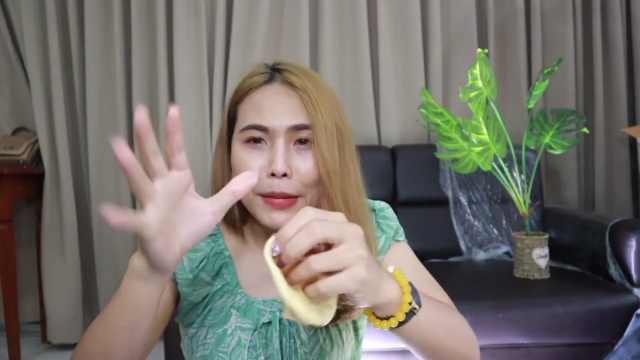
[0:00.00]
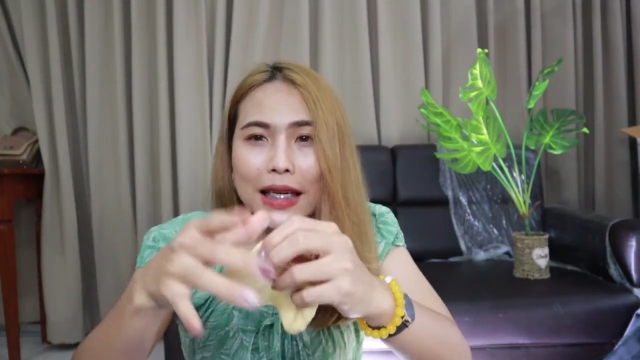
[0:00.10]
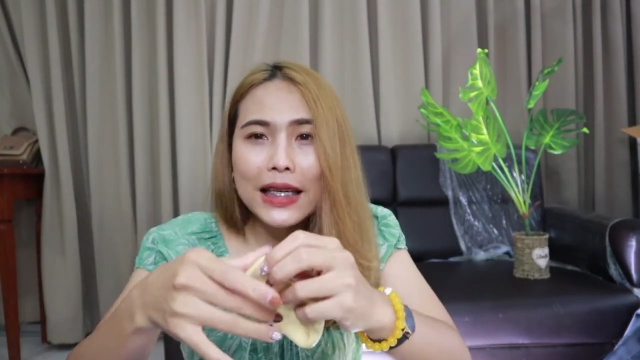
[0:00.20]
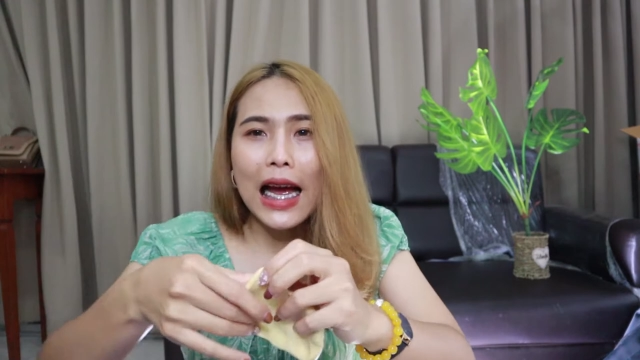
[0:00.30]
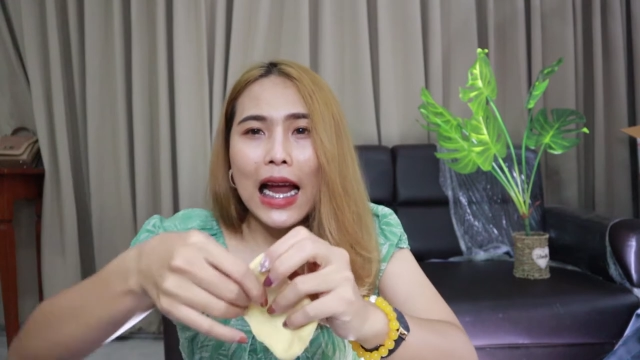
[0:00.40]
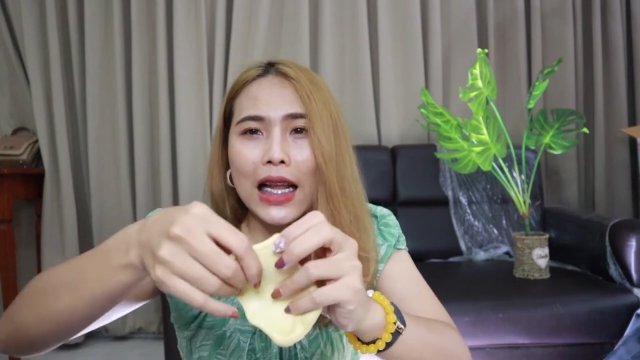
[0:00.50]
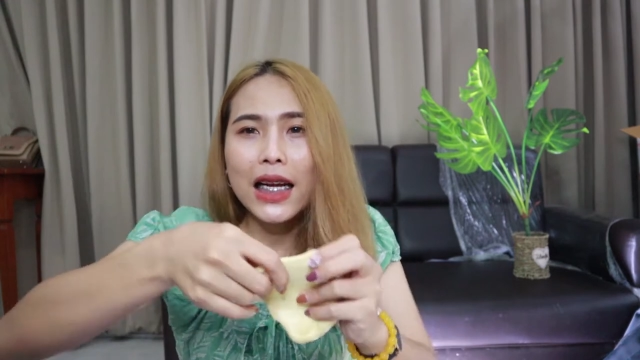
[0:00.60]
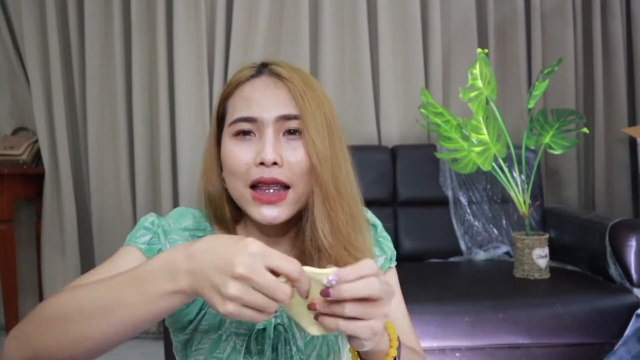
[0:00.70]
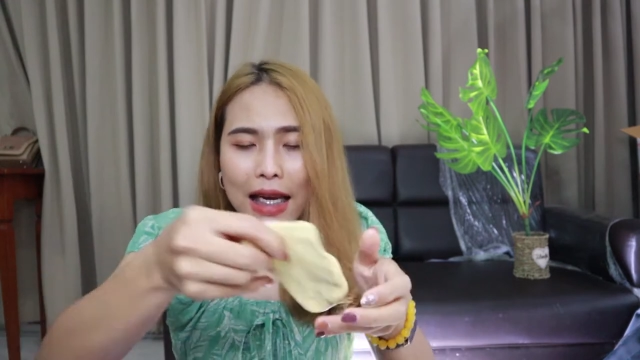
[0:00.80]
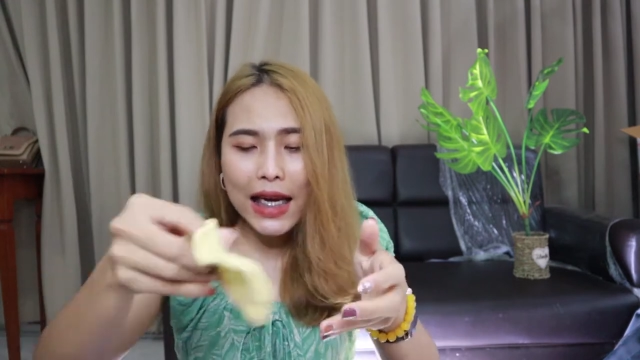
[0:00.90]
มืออ่ะแล้
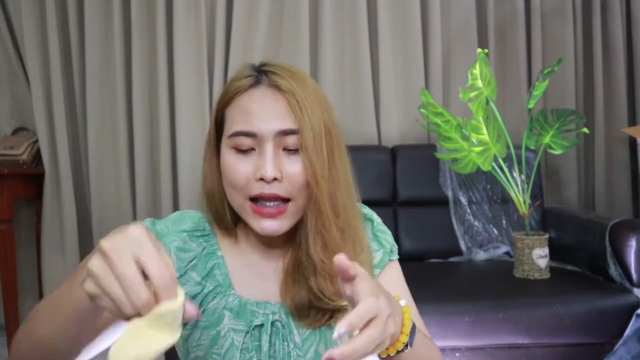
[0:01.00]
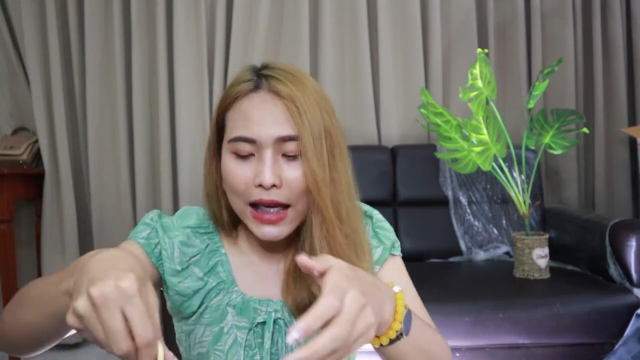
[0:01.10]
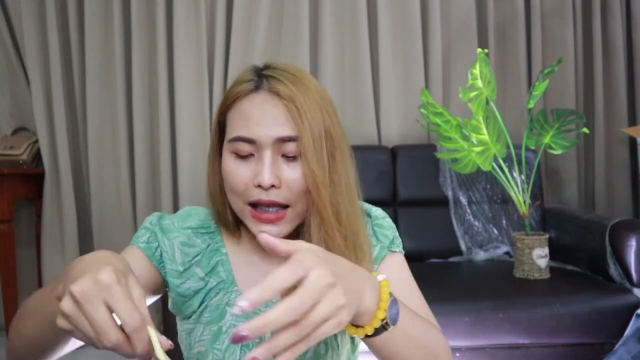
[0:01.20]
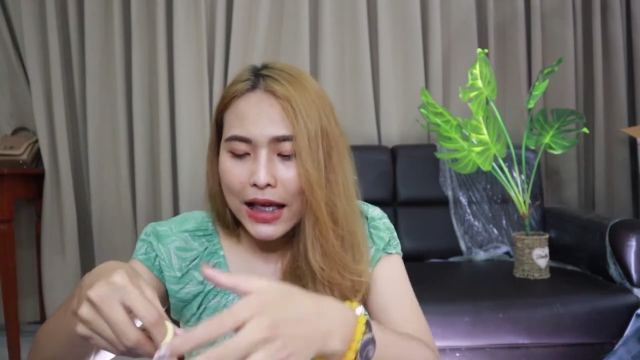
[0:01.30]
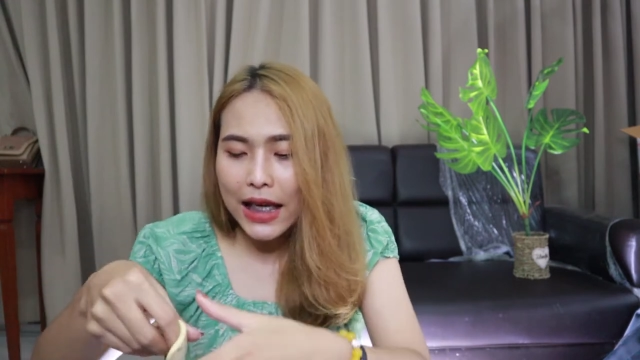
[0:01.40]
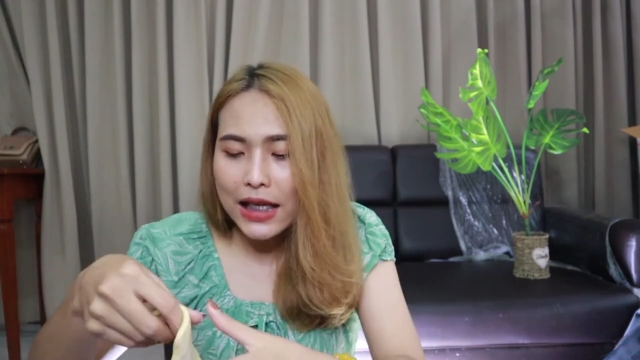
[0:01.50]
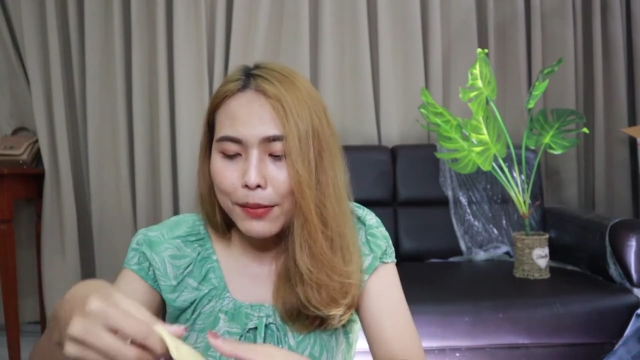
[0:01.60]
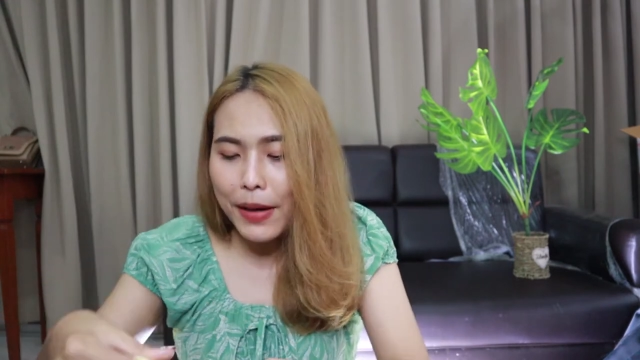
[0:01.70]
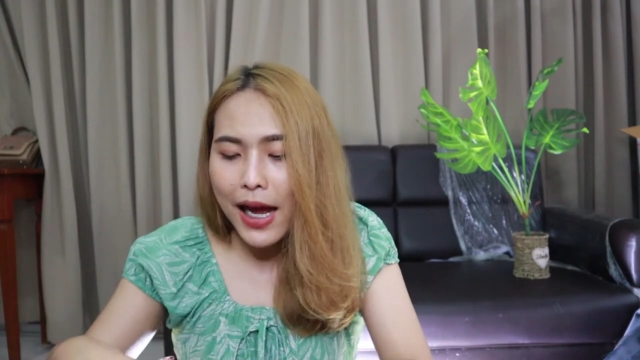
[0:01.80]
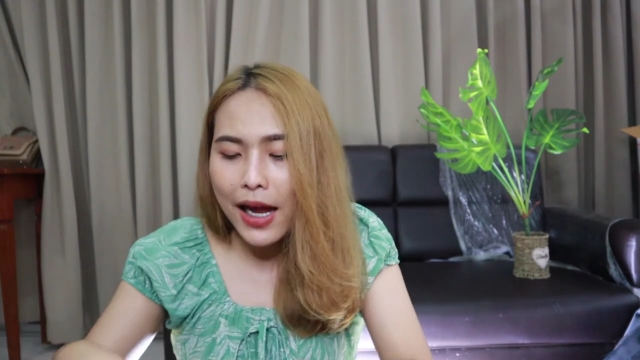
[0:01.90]
วก็ตี
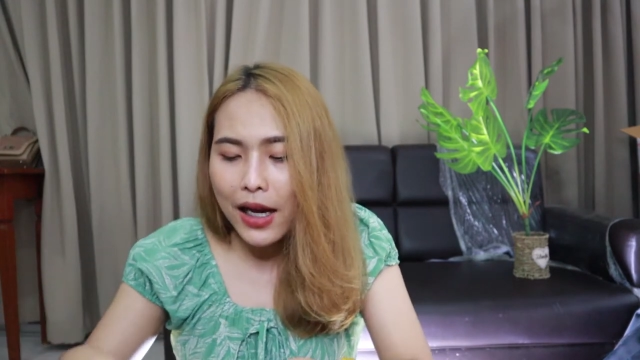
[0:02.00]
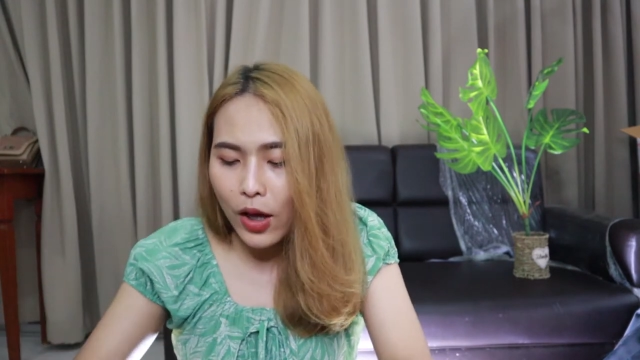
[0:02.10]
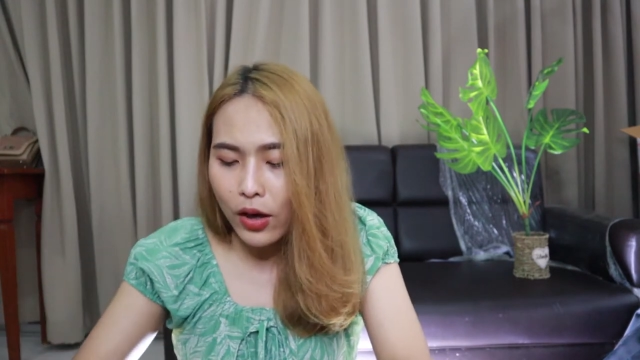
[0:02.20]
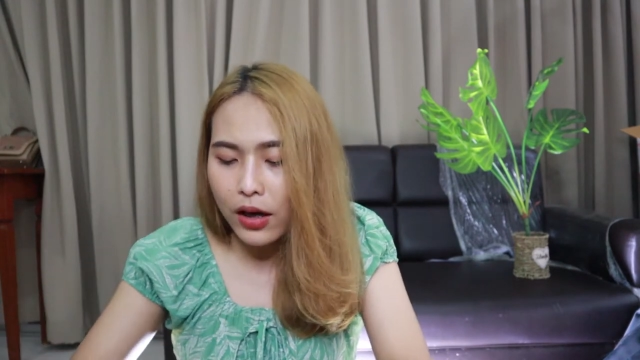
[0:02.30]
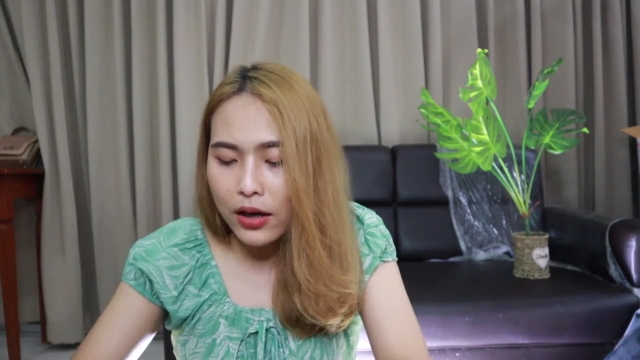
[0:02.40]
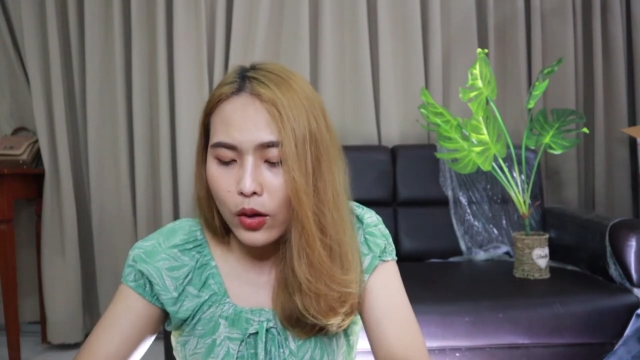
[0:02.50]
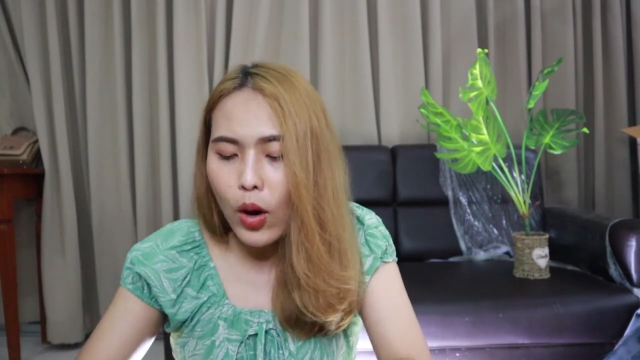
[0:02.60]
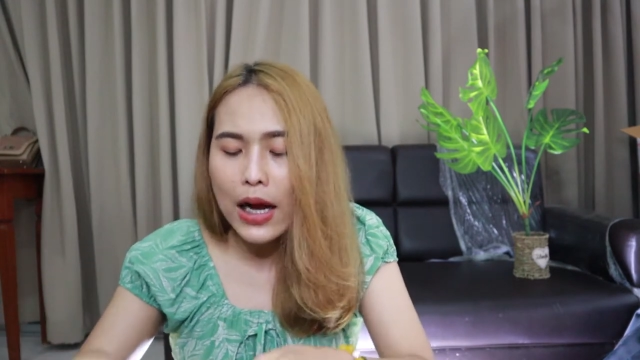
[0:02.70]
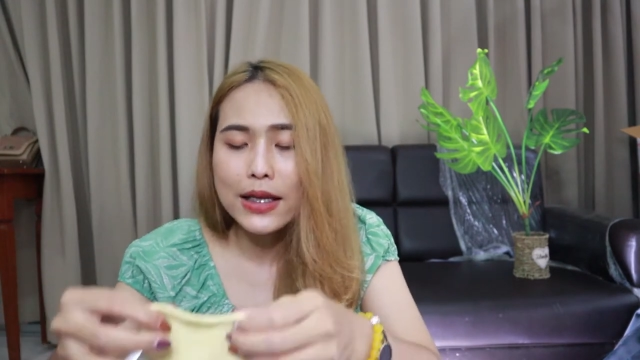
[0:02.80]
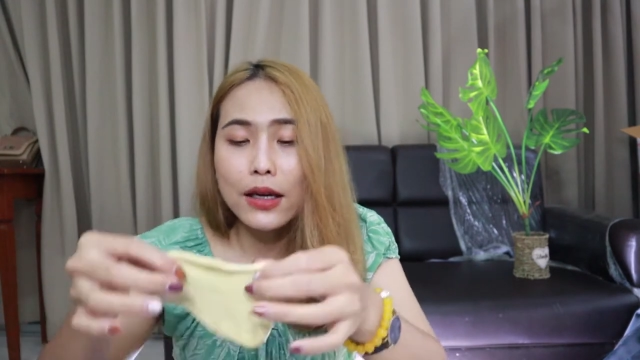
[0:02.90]
ใช่ปะแล้วก็คือ
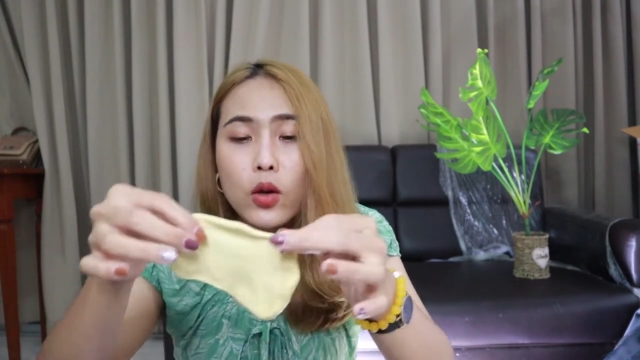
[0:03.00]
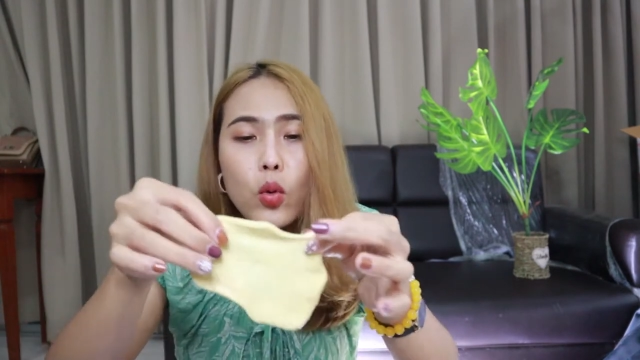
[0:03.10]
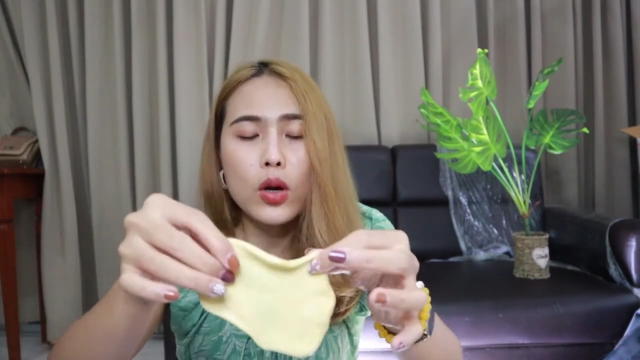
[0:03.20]
กว่าจะนว